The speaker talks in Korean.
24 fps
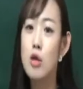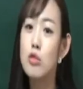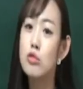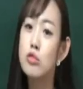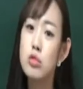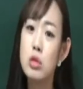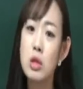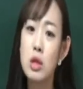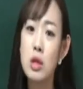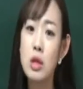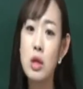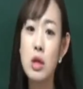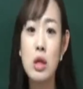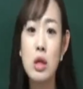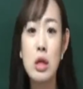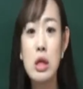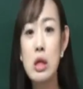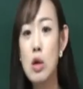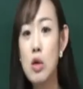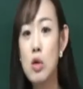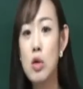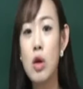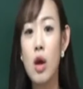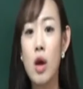우리
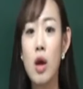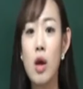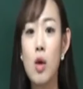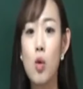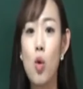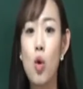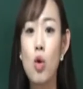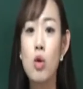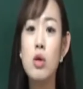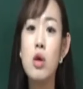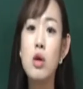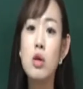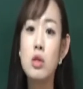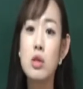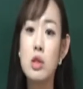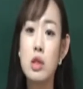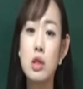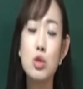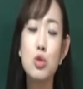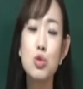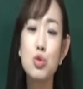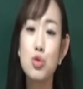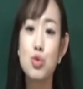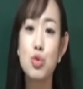이렇게 권력을
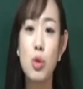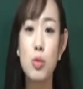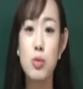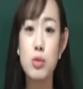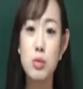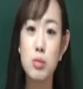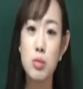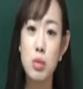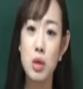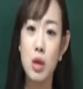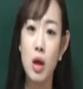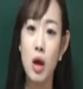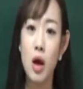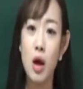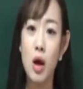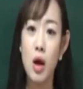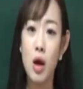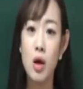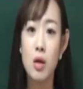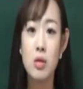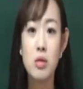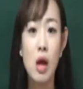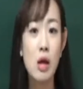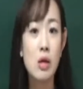이룰 수는
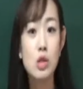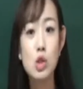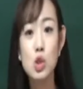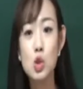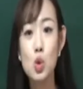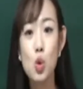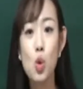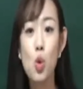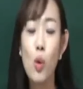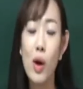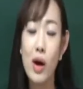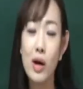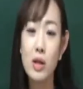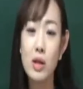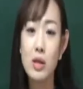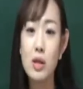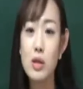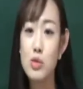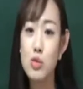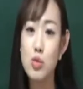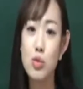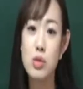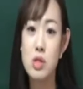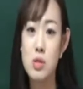없습니다. 당신도 왕이 될
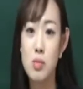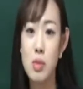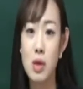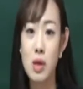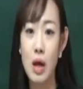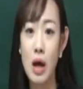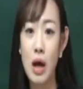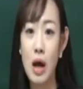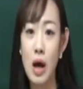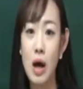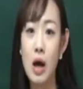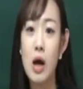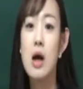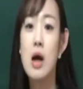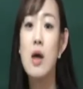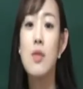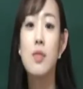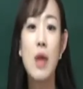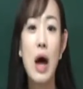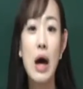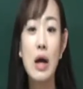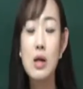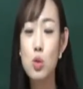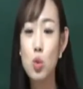수 있습니다.
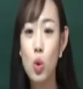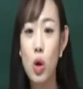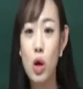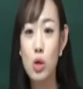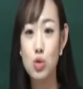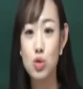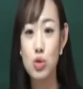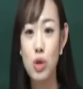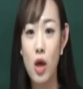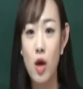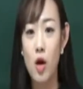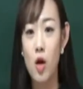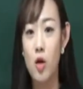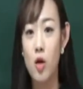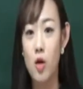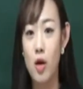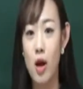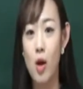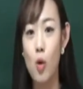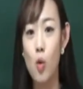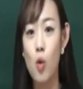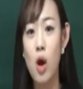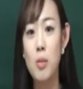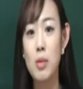나를 도와주세요.
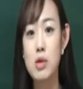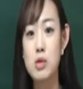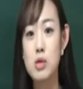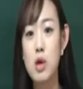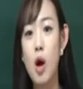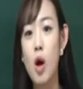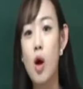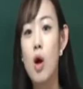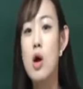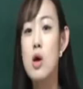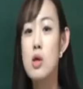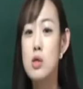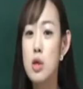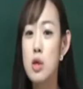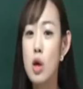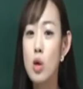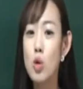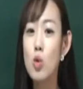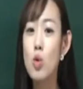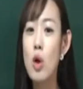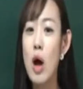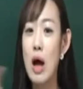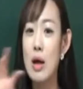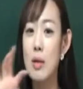라고 하면서
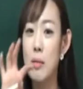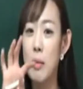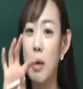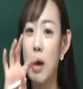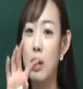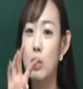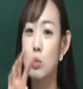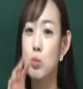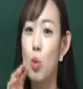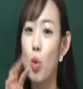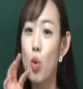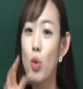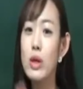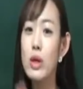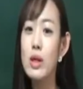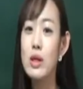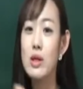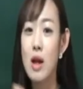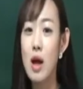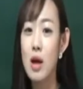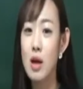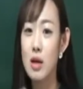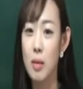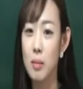서로 막
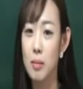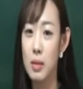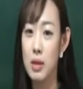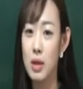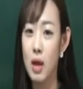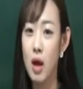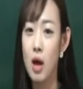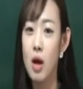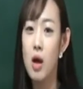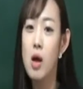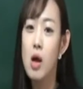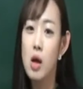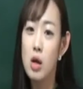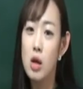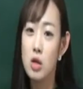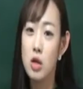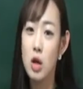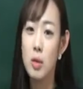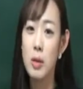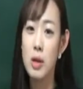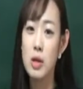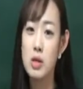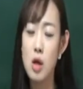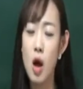모의를 하게 됩니다.
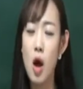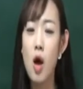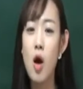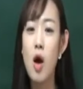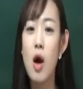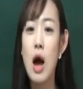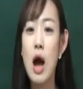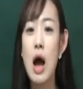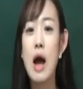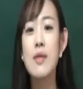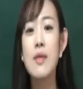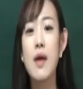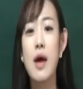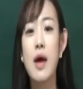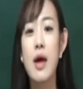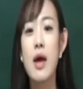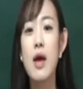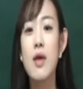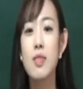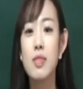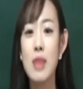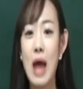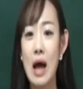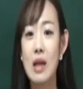그러면서
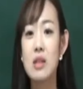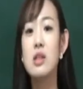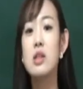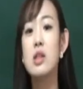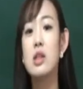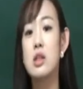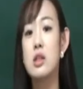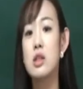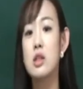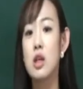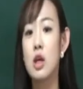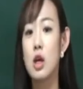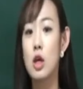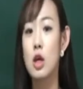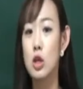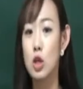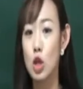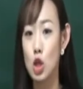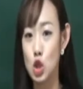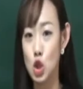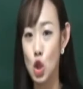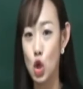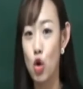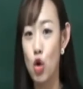하나의 난을 일으키게
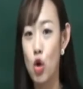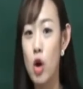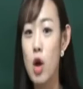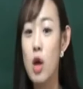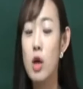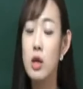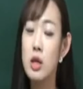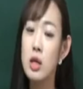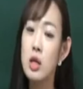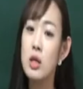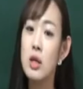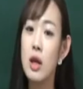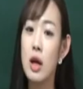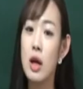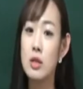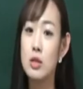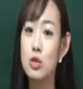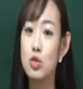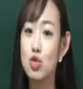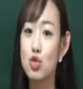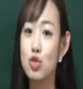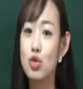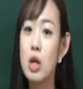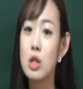되죠. 이
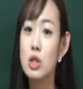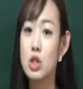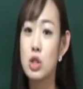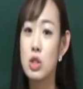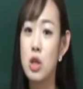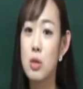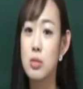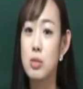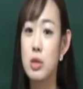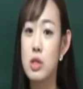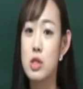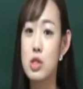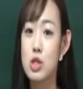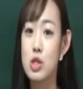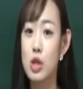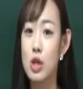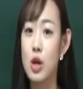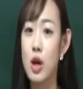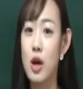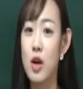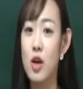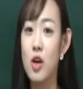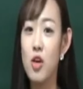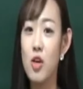난은 누가 진압을
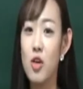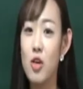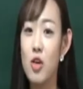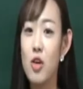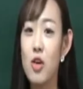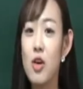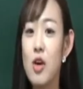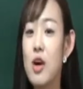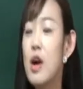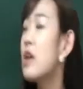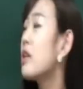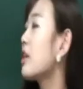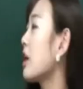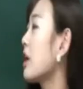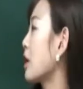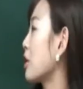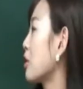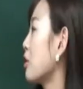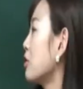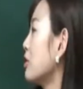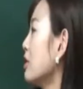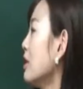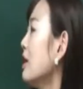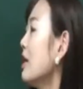했을까요?
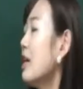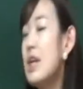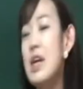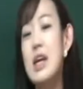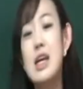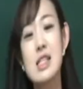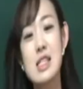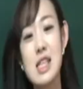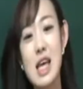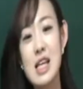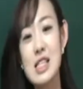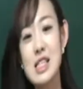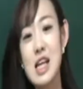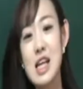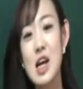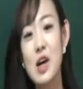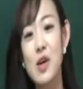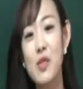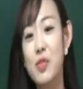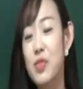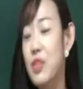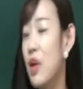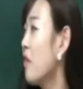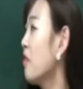당연히
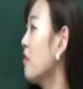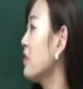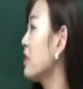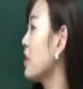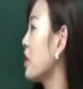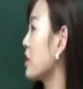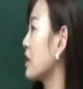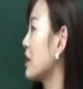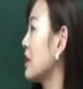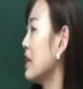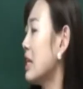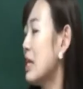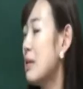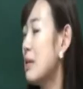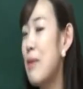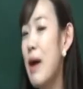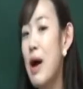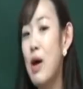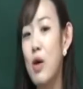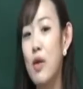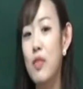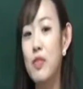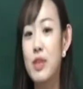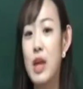세자였던 여기
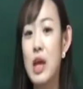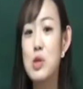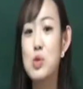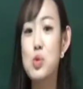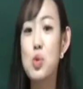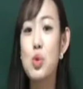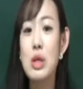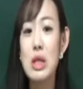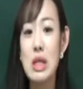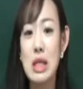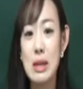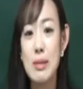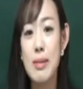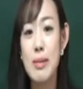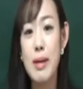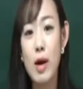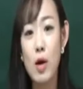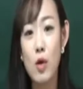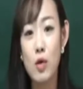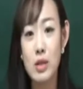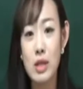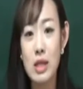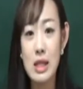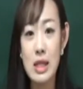이방원, 태종
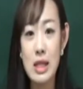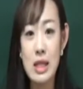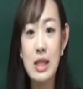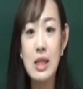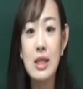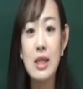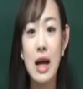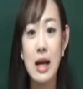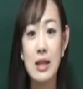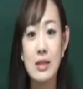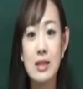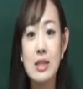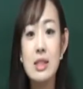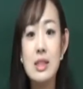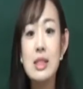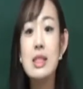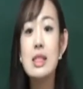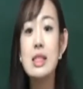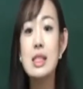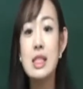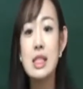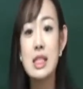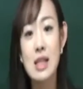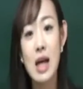이방원이 이 난을
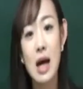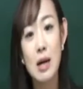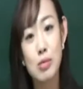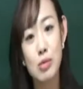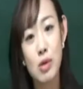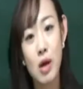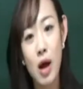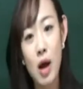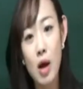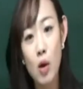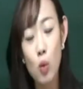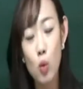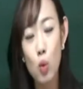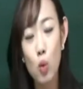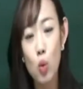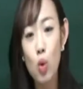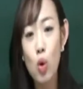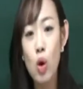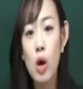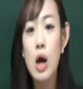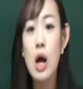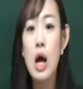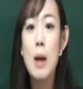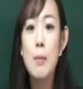진압을
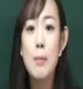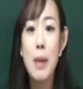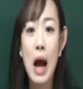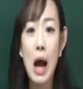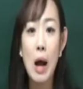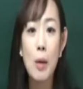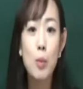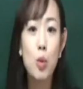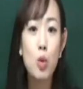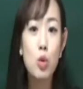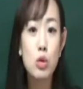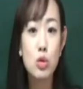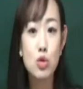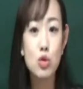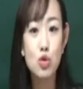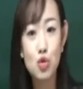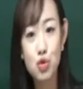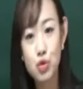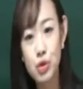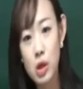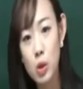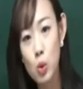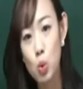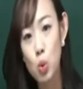하고 박포를
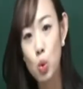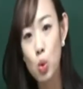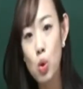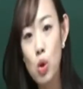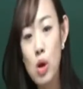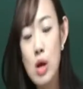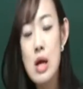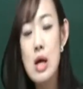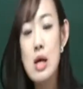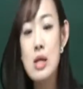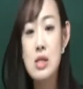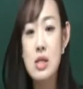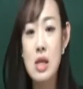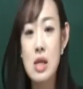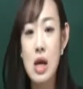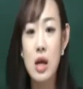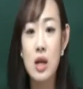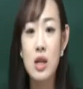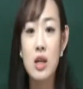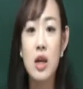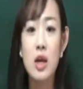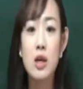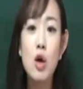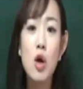죽이고
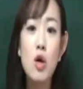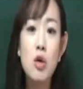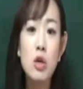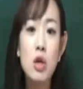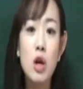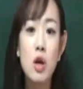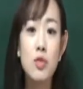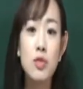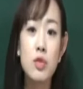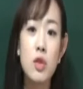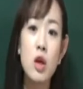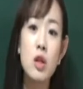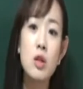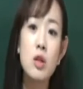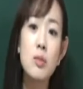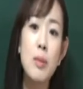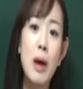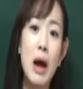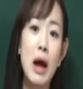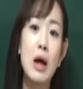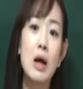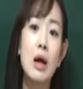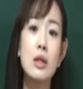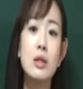자기의 형이었던
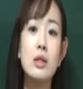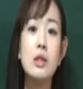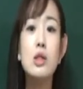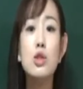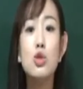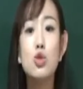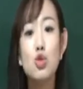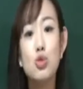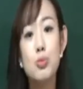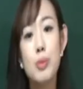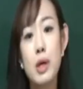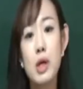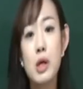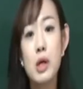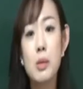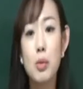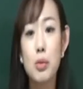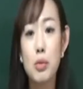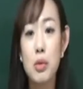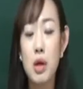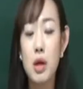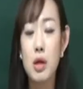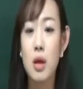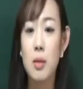방관을 유배를
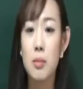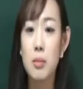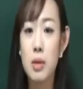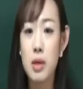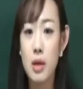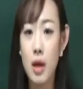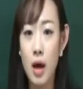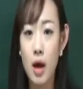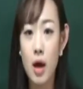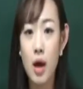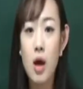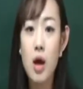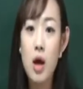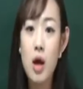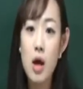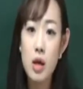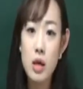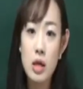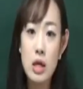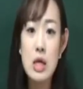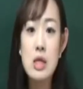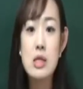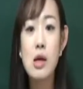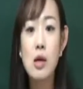보내게 됩니다.
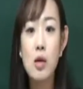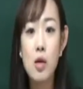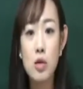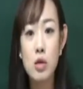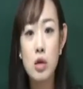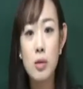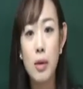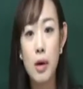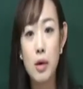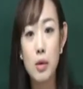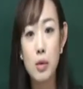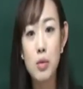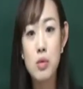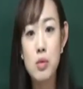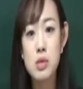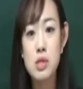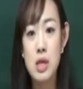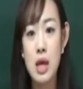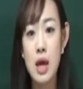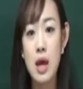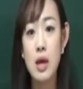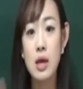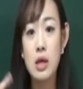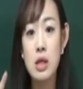이 사건이 바로
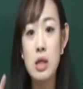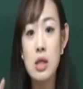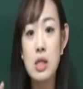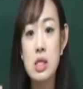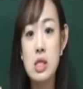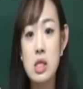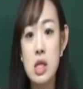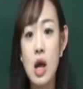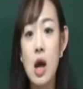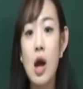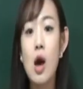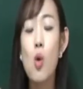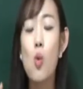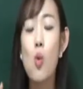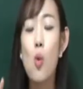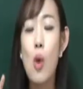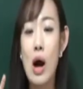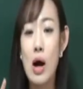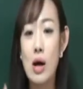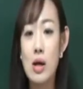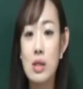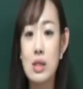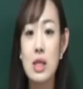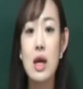제2차
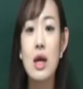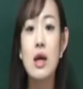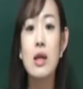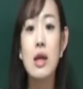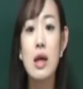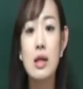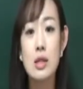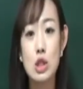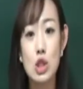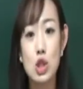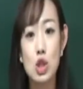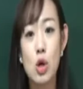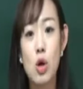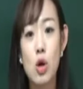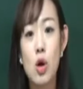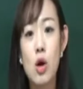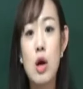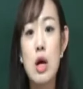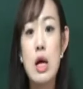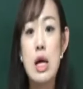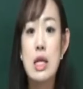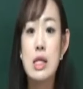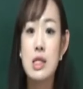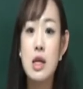왕자의 난이죠.
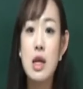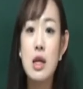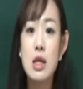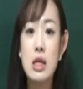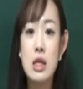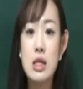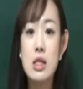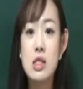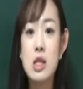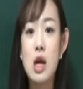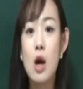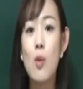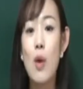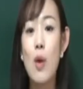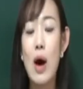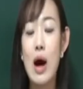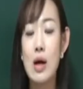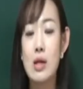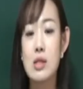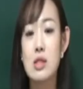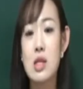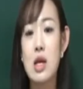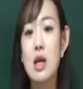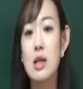제2차
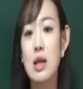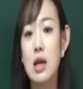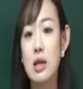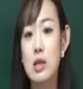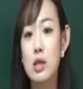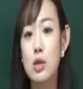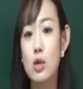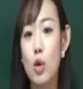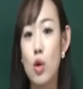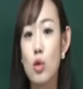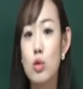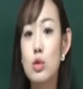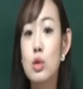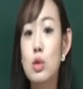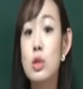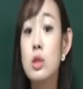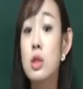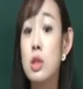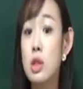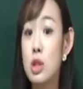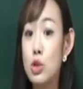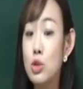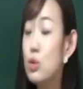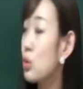왕자의 난을
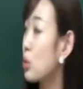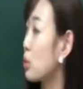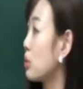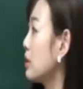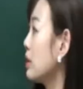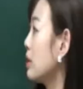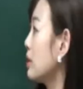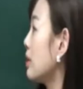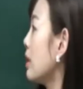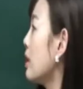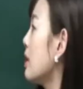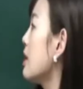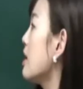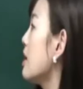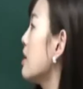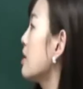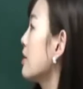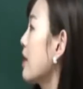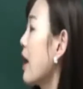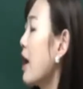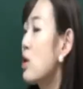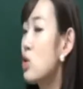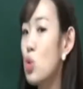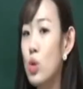겪은 이후로는
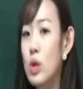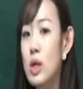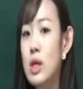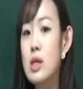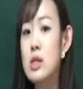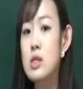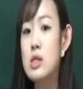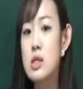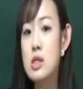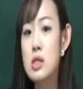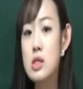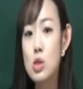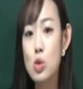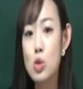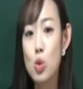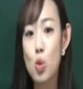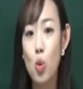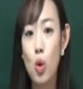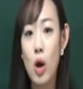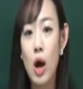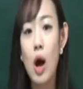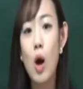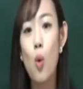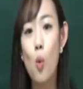태종이
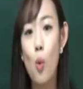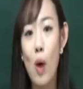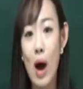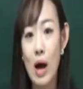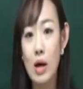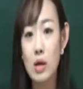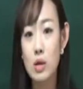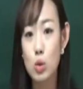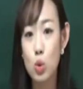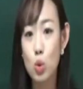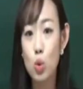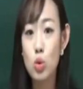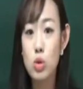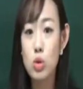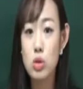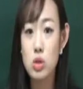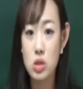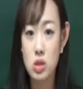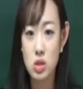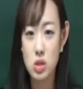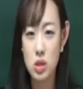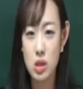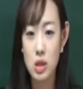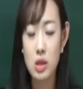스스로가 왕으로
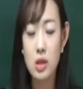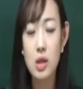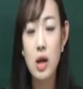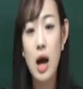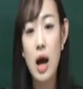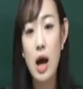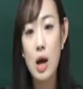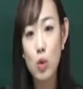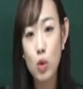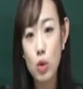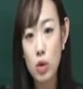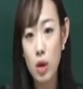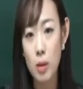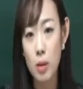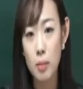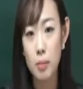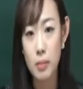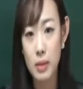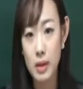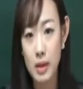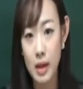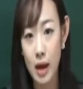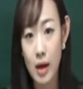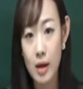즉위를 하게
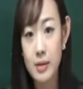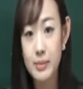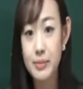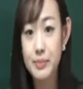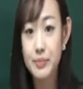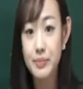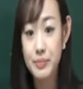됩니다.